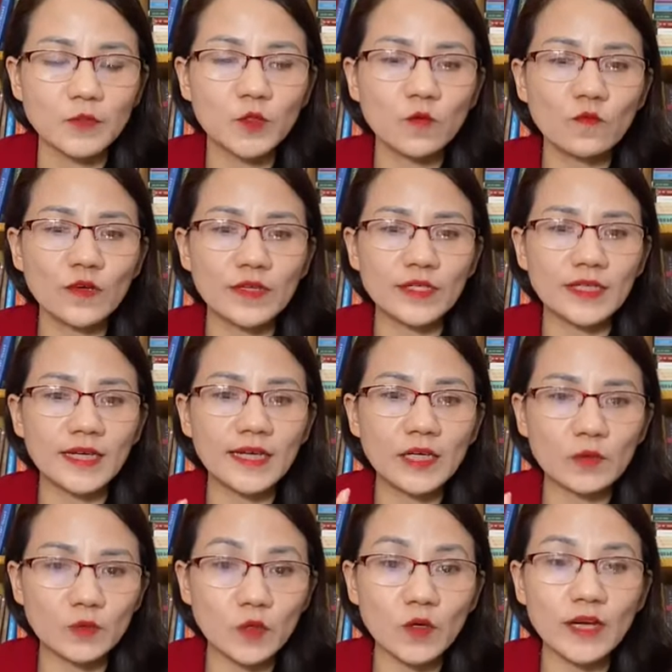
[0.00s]
tập trung vào những
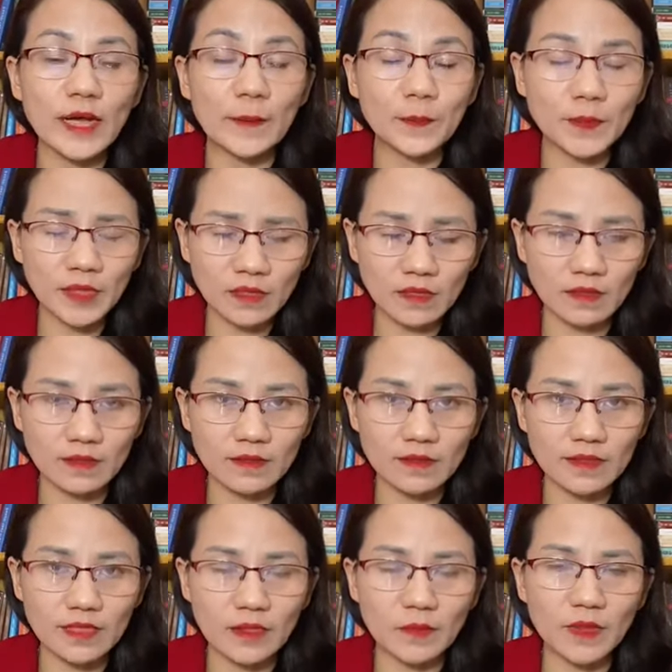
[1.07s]
cái điều tốt đẹp tích cực
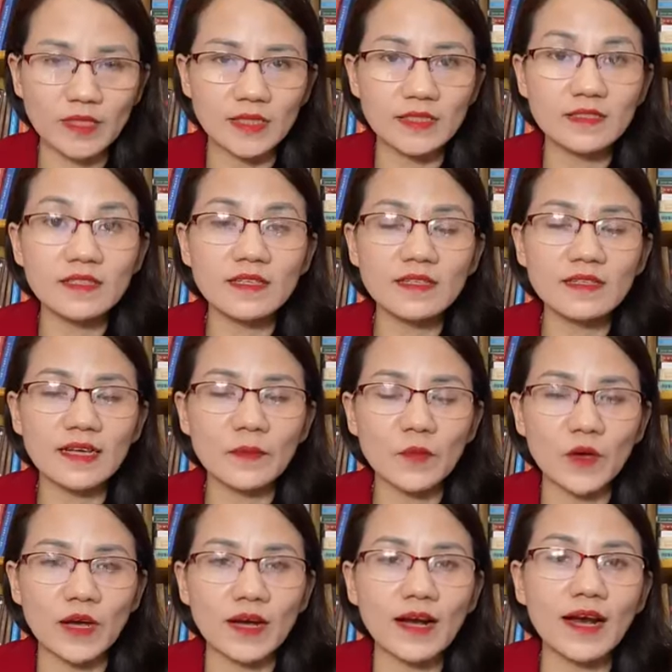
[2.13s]
thì mình sẽ sinh ra
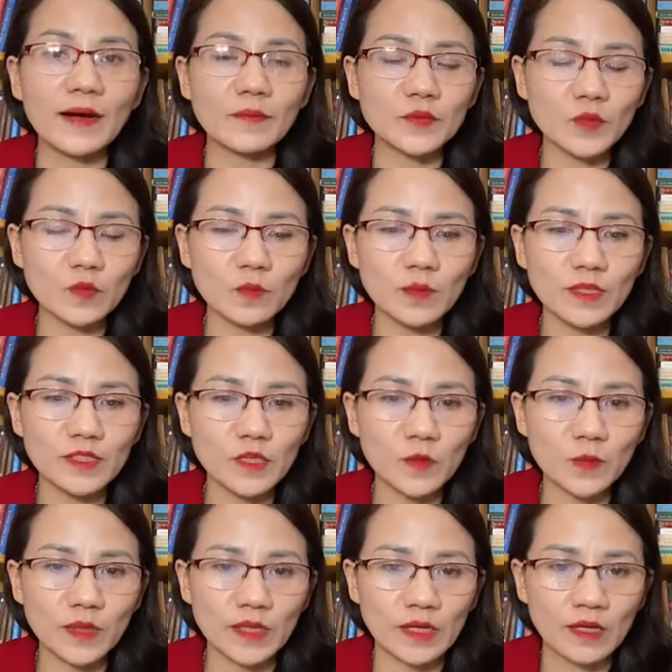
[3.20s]
một cái cảm xúc bên
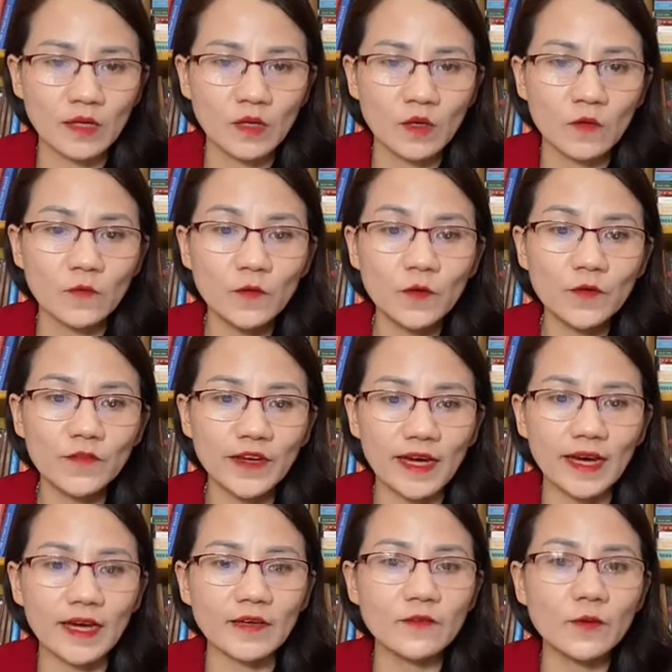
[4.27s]
trong mình vui
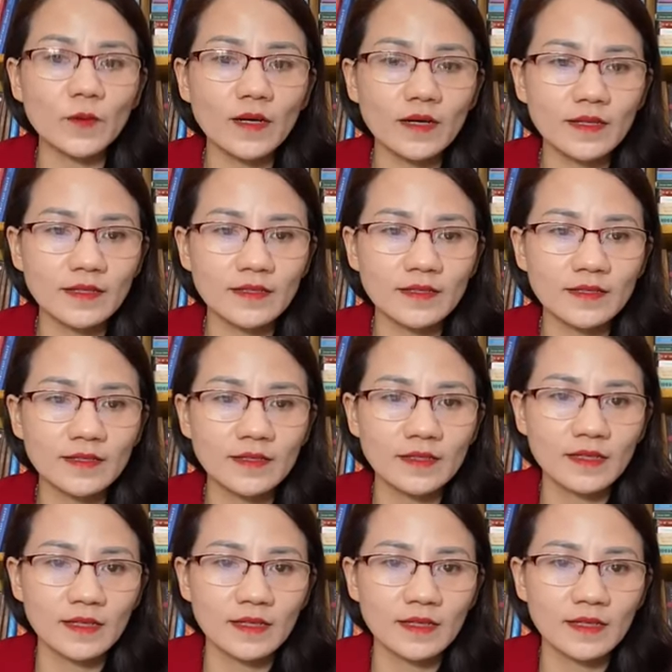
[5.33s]
vẻ hạnh phúc hơn